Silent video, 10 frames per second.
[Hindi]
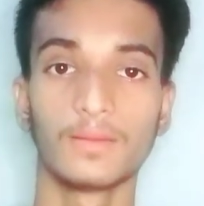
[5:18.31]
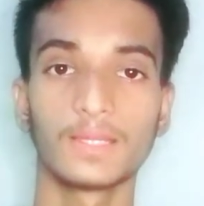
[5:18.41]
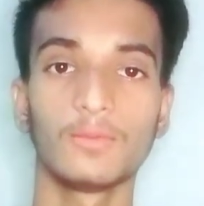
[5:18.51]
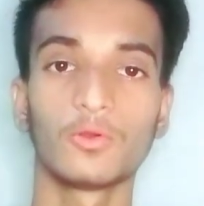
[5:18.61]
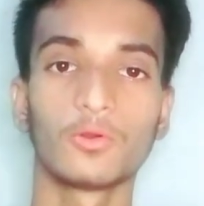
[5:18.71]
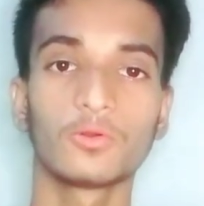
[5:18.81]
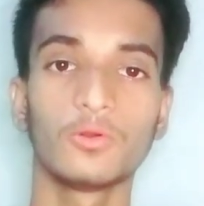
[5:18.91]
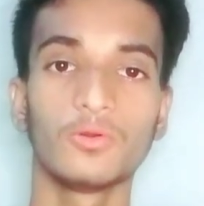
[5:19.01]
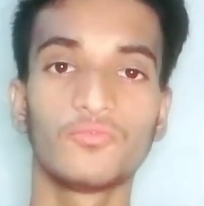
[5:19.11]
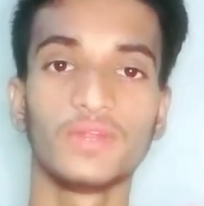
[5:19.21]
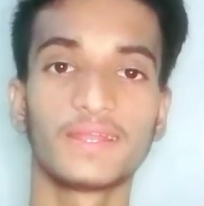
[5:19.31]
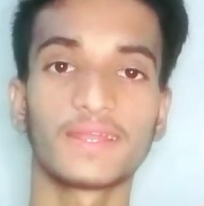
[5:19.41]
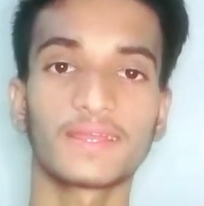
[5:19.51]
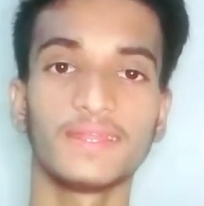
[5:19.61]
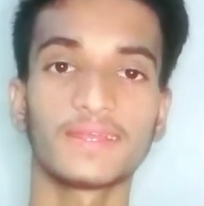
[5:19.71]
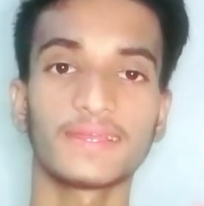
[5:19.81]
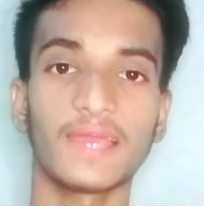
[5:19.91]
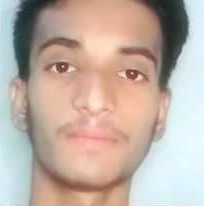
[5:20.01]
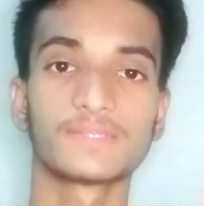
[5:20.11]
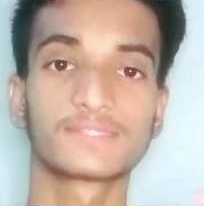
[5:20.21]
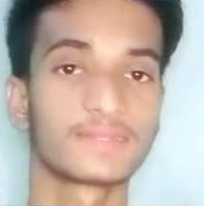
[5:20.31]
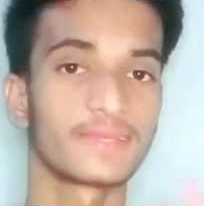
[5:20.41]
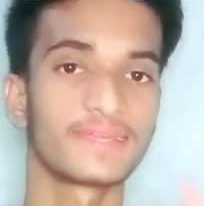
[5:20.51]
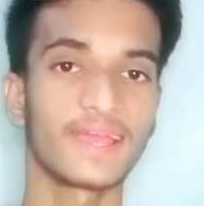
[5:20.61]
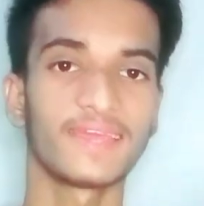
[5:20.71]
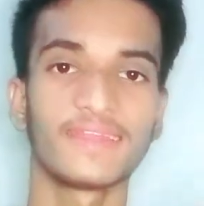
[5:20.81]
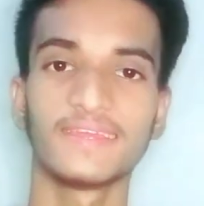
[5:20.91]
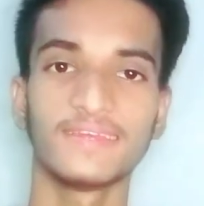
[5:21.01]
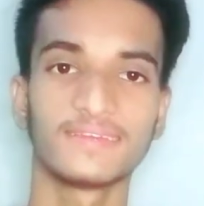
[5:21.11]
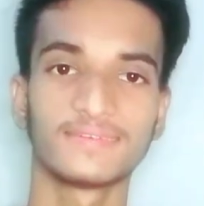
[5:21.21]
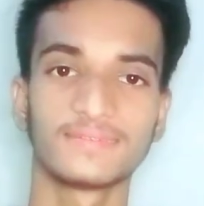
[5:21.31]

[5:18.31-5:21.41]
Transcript: मतलब लोगों को फिट रखने का क्या मस्त तरीका है ना ये